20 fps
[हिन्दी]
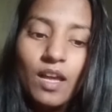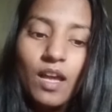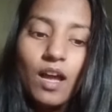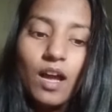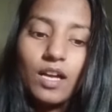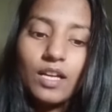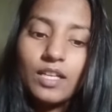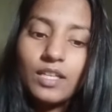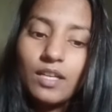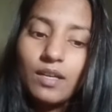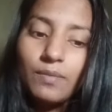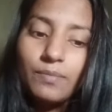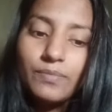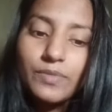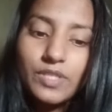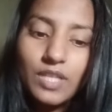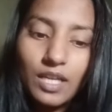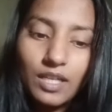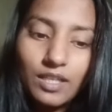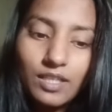अगर आप
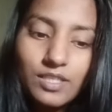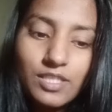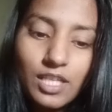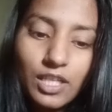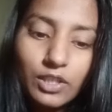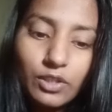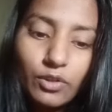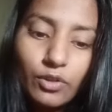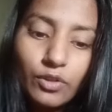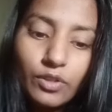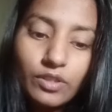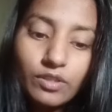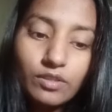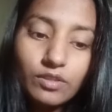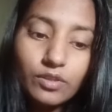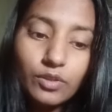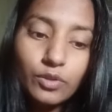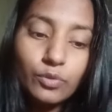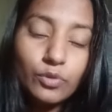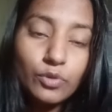जाना चाहते हो
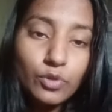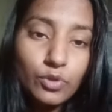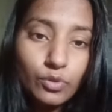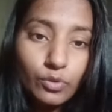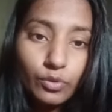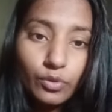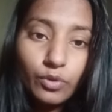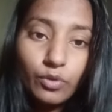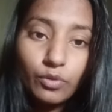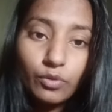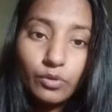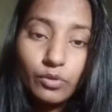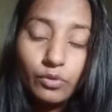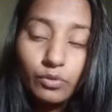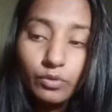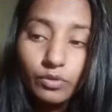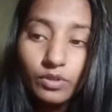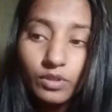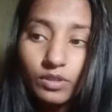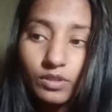यू शुड गो
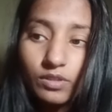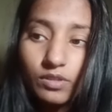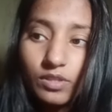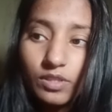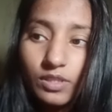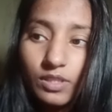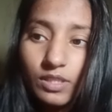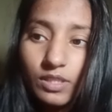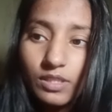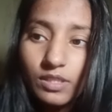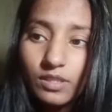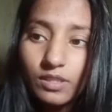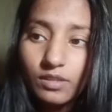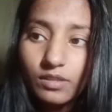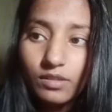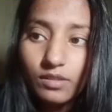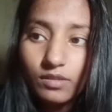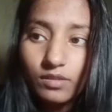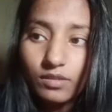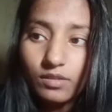डोंट जस्ट
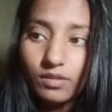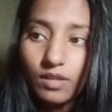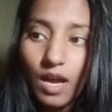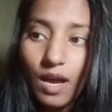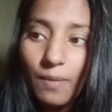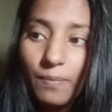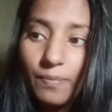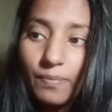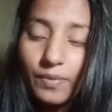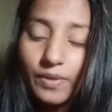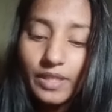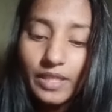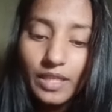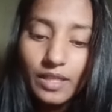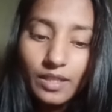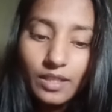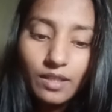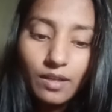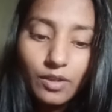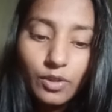आप ये
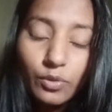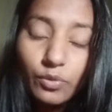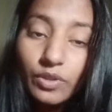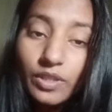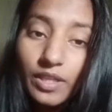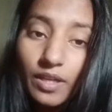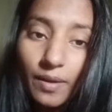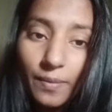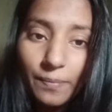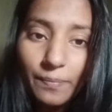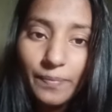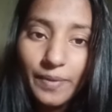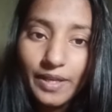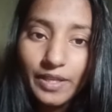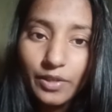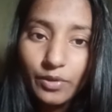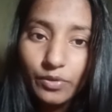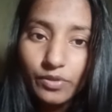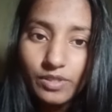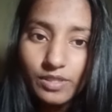डोंट कंपेयर
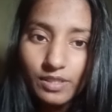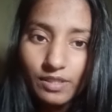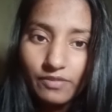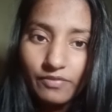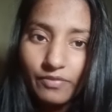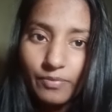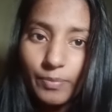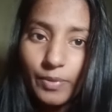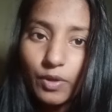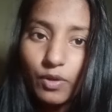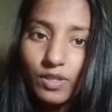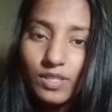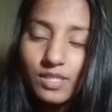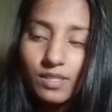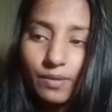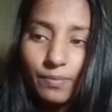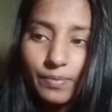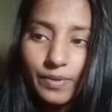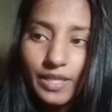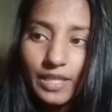योर सेल्फ बिकॉज
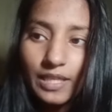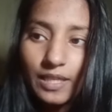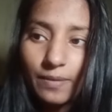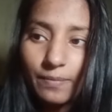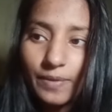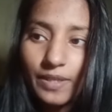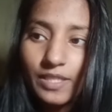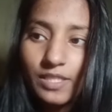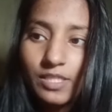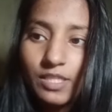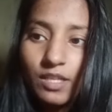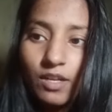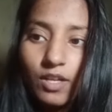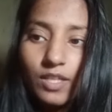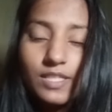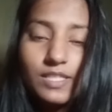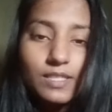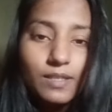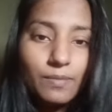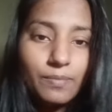सबकी लिमिट्स एंड
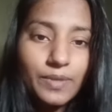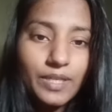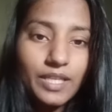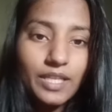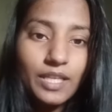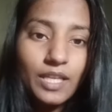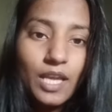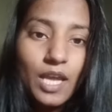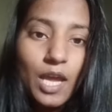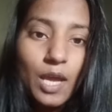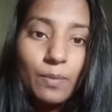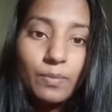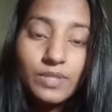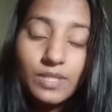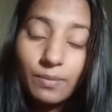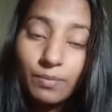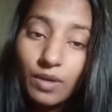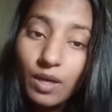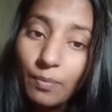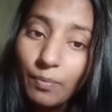सबकी
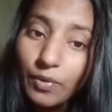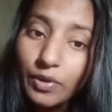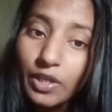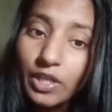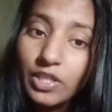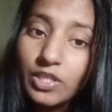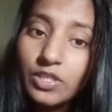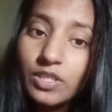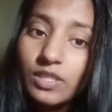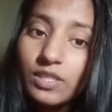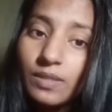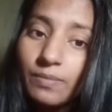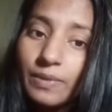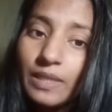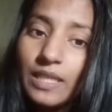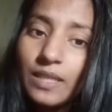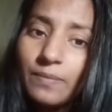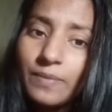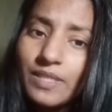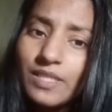सबका पोटेंशियल सबकी
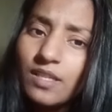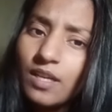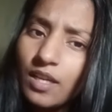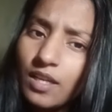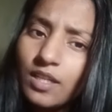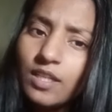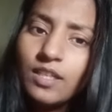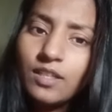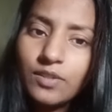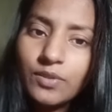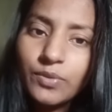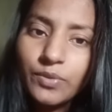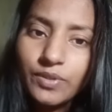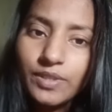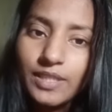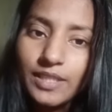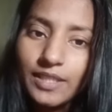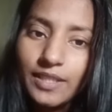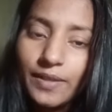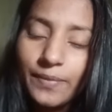लिमिट्स अलग अलग
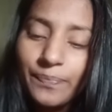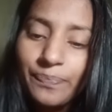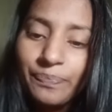होती हैं